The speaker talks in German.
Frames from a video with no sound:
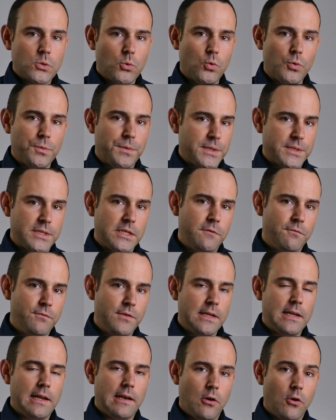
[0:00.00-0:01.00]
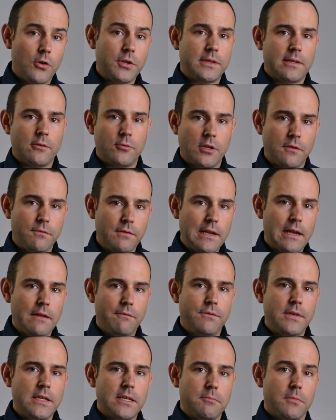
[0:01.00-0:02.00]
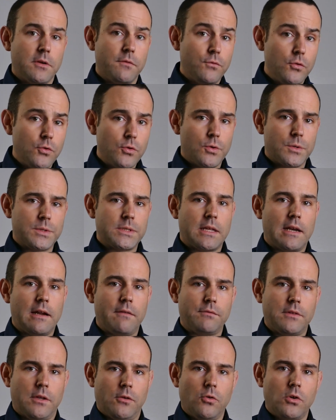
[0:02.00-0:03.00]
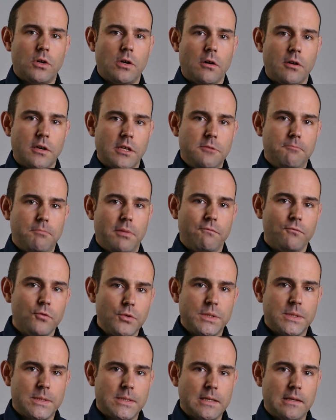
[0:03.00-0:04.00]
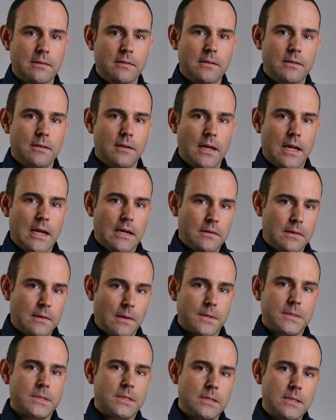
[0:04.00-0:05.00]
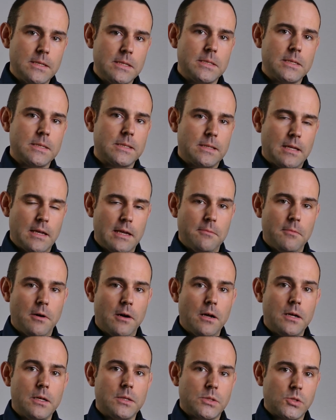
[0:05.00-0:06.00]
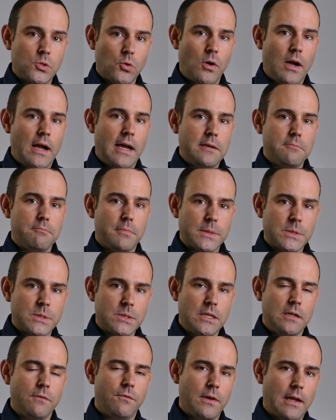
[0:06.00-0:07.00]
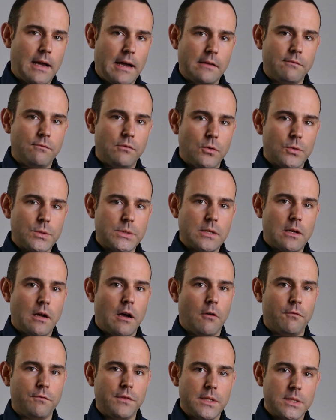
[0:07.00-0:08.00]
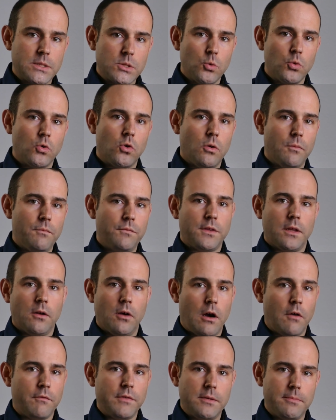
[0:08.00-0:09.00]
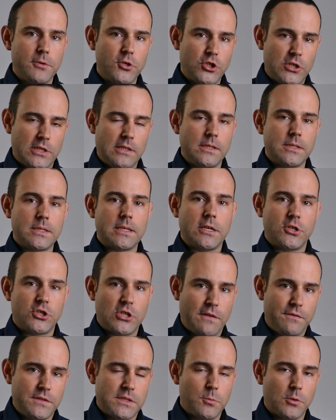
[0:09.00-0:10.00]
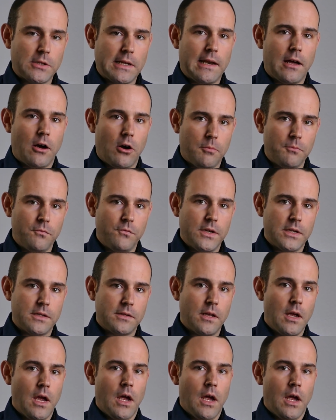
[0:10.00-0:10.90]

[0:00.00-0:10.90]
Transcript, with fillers: so, dass sich viele Leute oder viele Firmen, Führungskräfte noch gar nicht bewusst sind, dass dieses Thema so einen massiven Einfluss auf die Zukunft, auf ihr bestehendes Geschäftsmodell haben wird